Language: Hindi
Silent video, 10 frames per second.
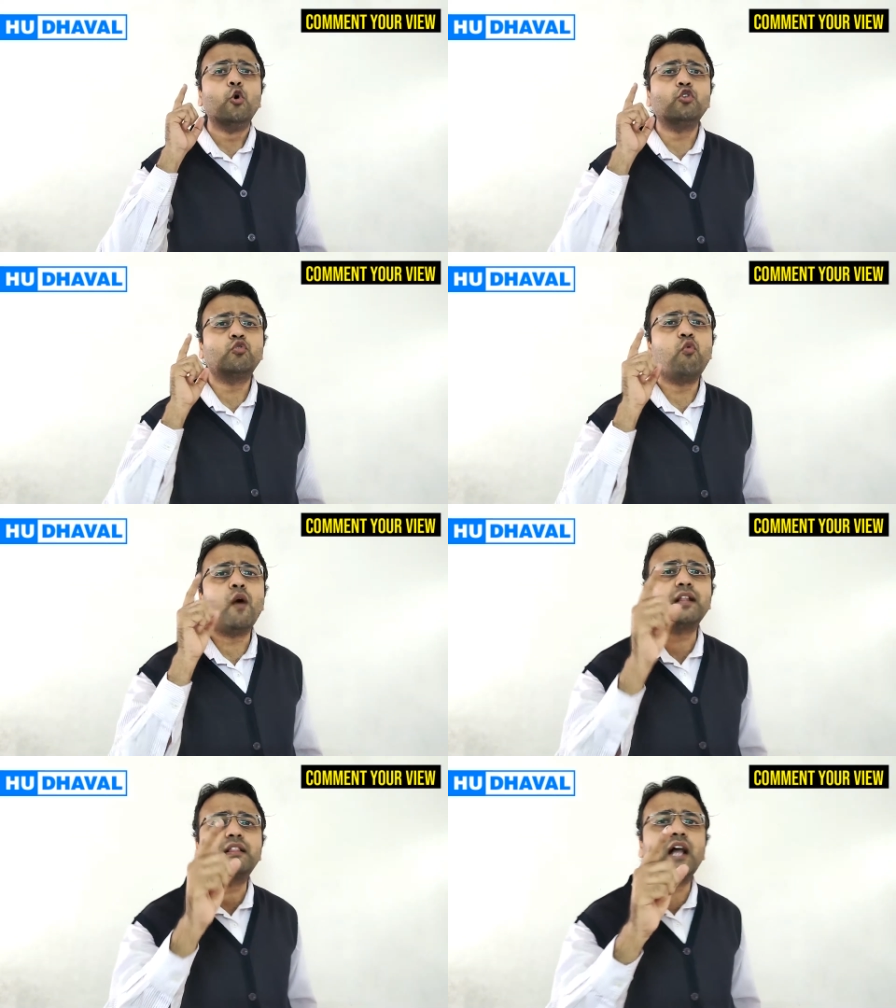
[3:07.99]
उस
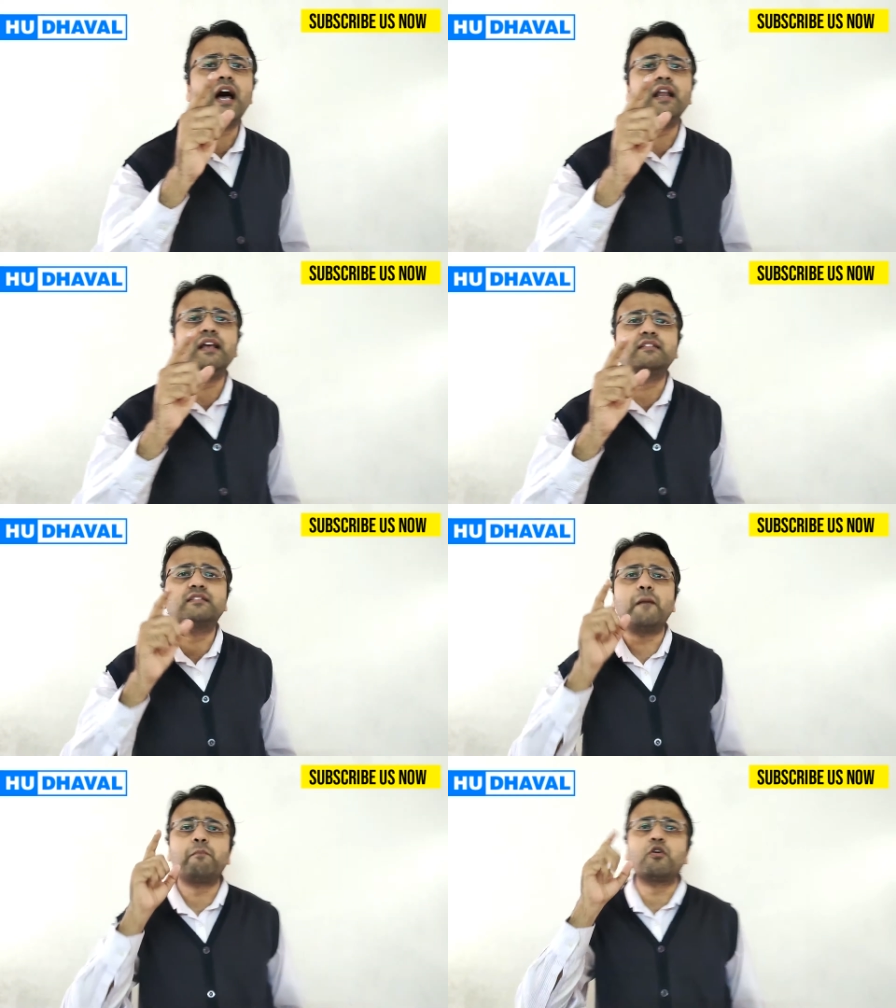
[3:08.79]
वक्ता ने
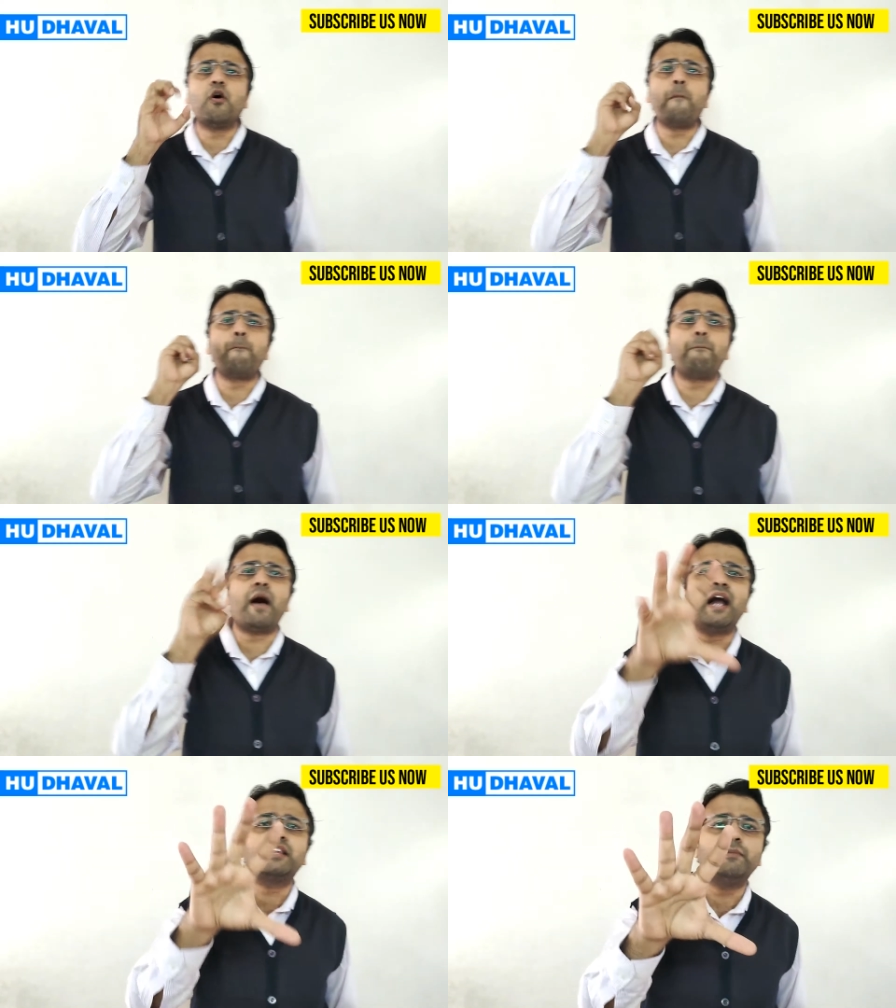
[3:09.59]
सबको
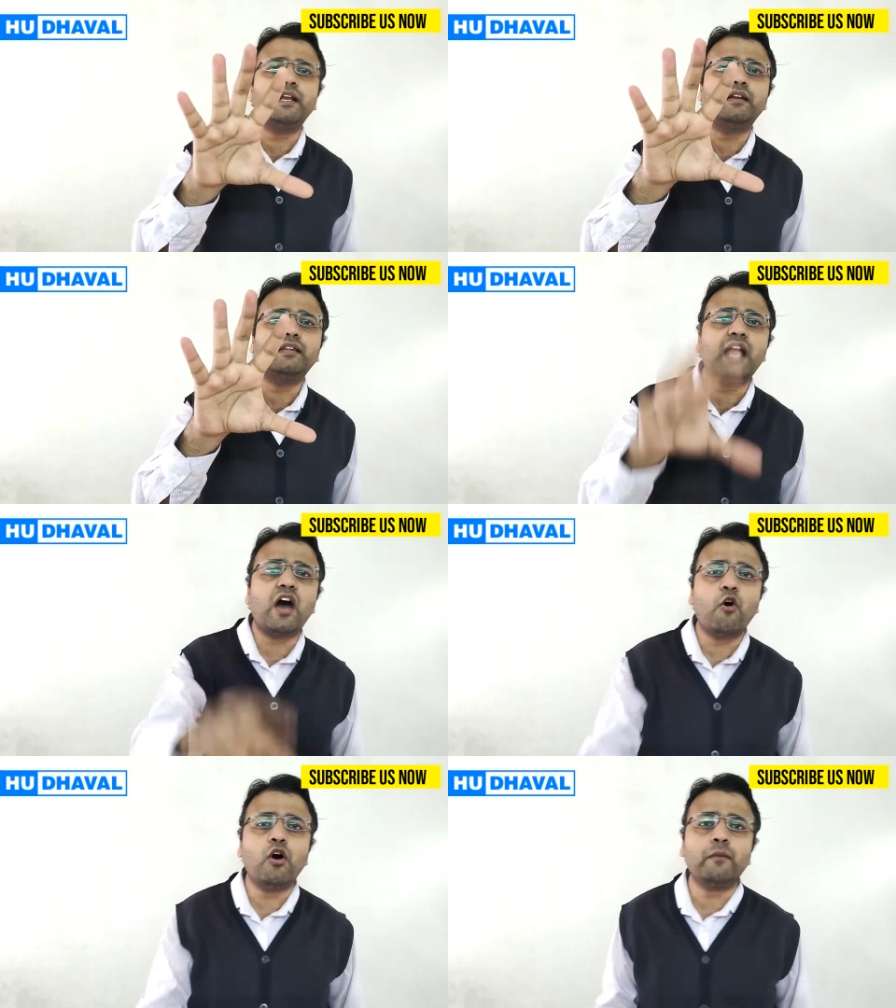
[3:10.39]
पांच मिनट दिया
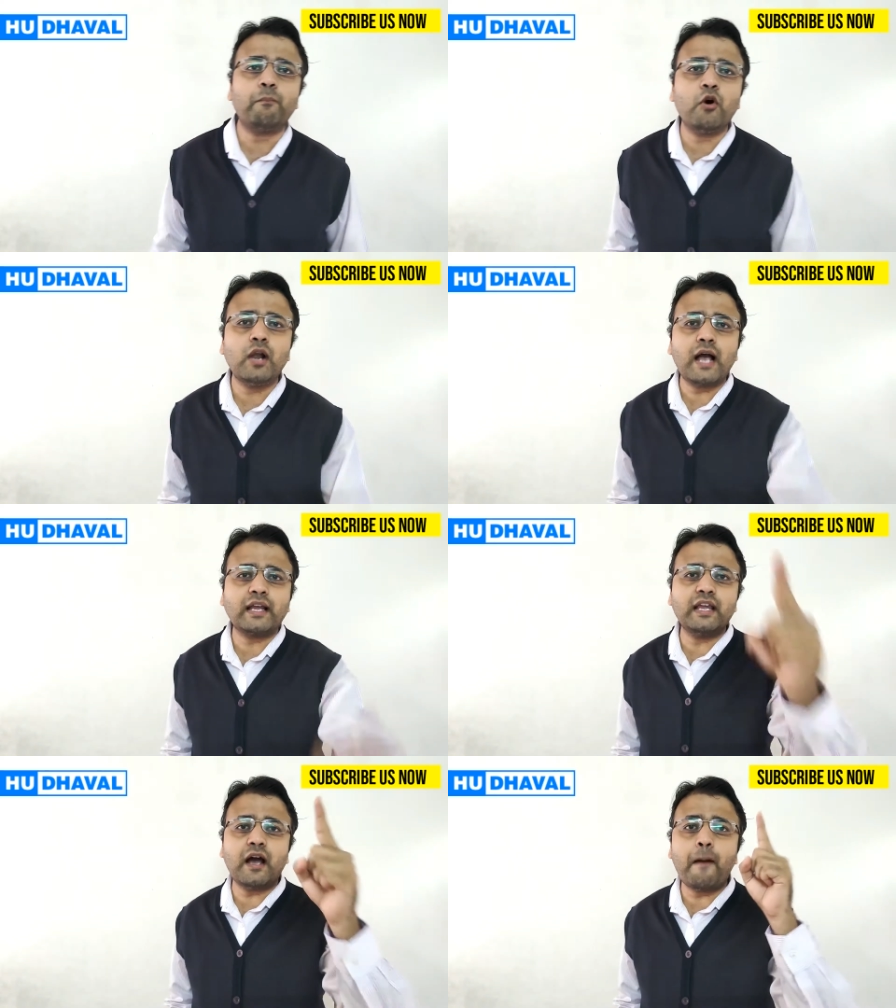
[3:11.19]
और बोला
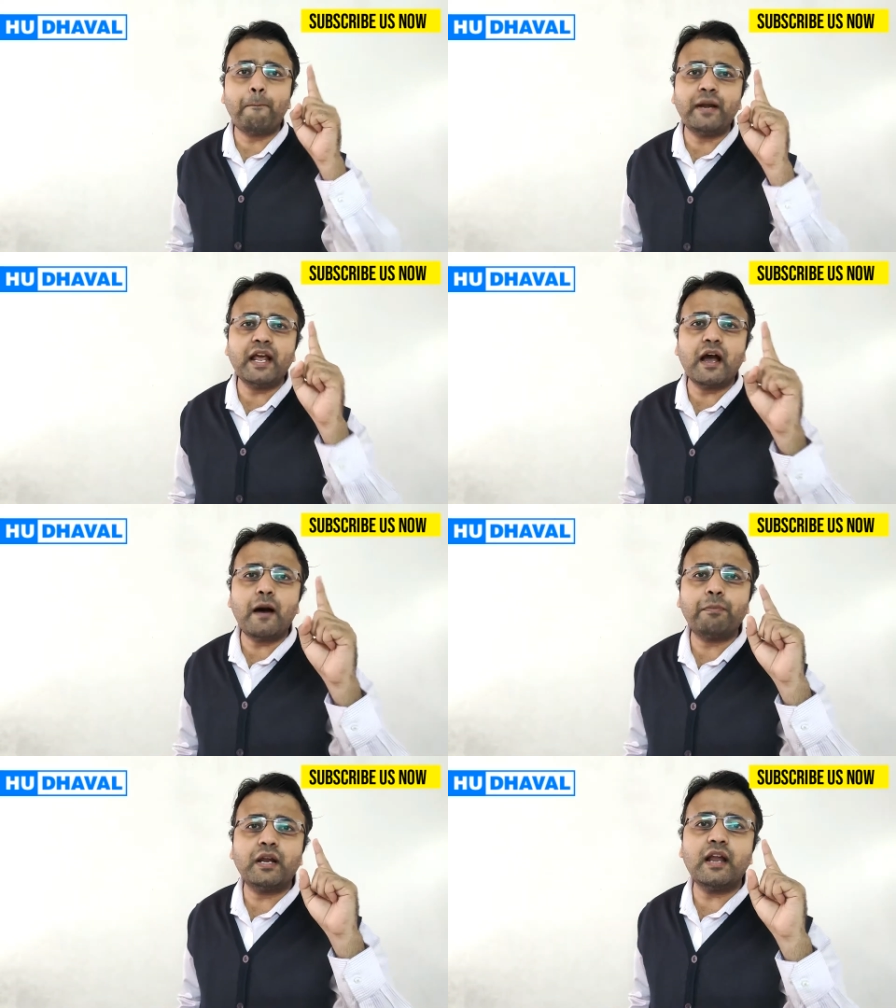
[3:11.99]
कि अपने
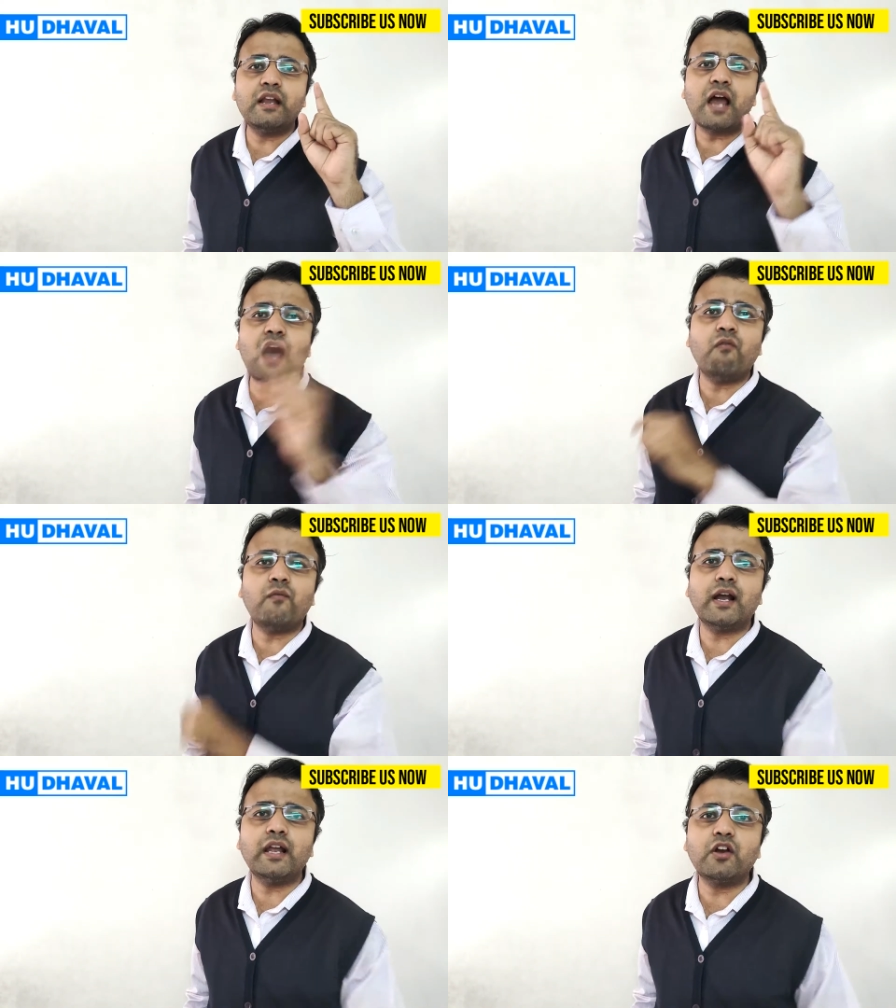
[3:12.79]
अपने नाम
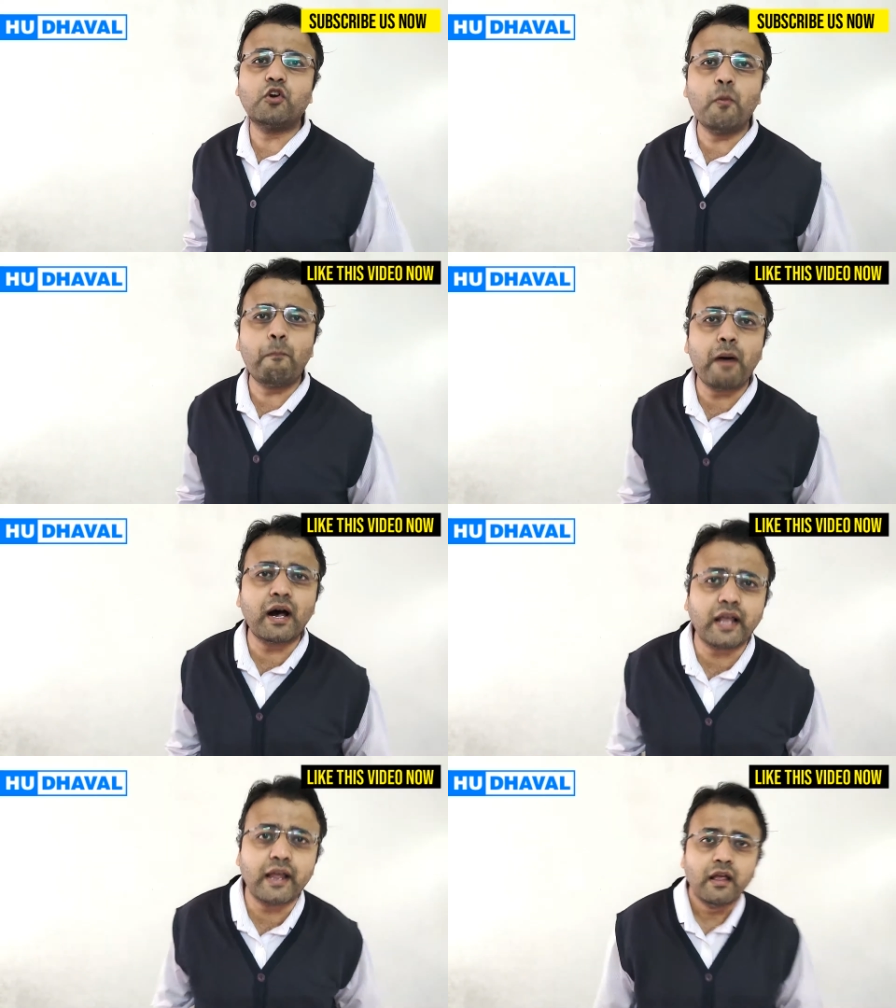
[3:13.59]
वाले
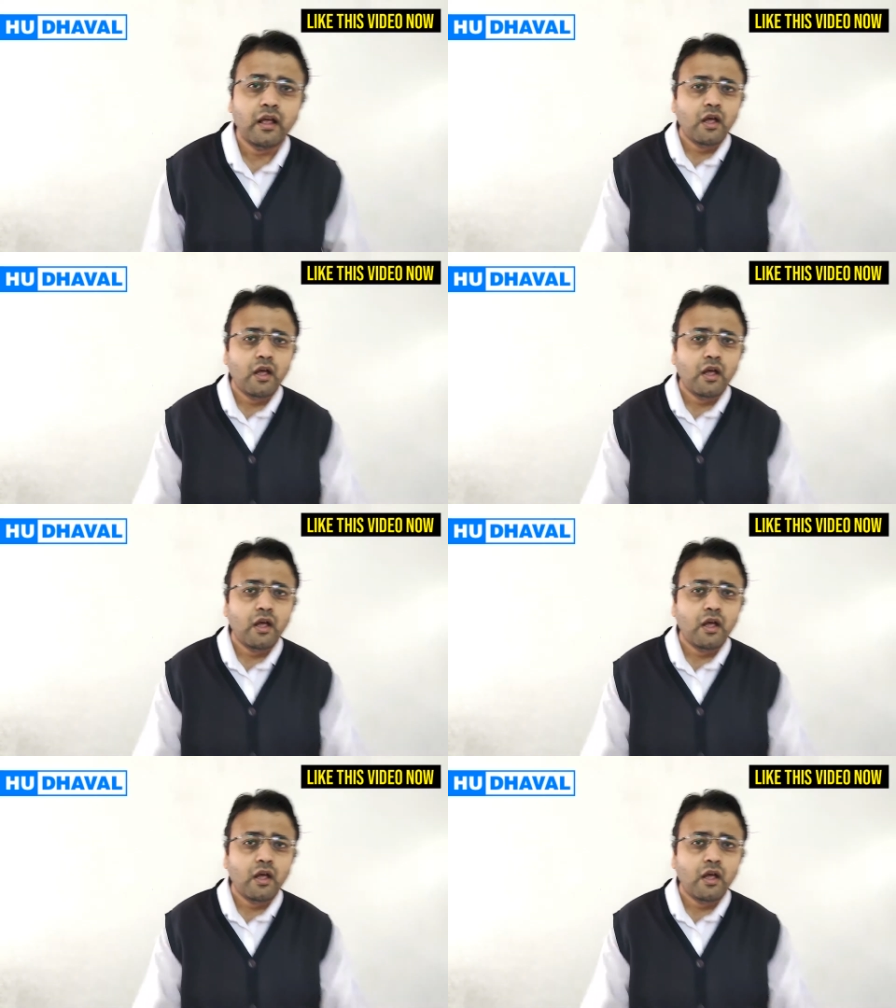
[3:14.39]
गुब्बारे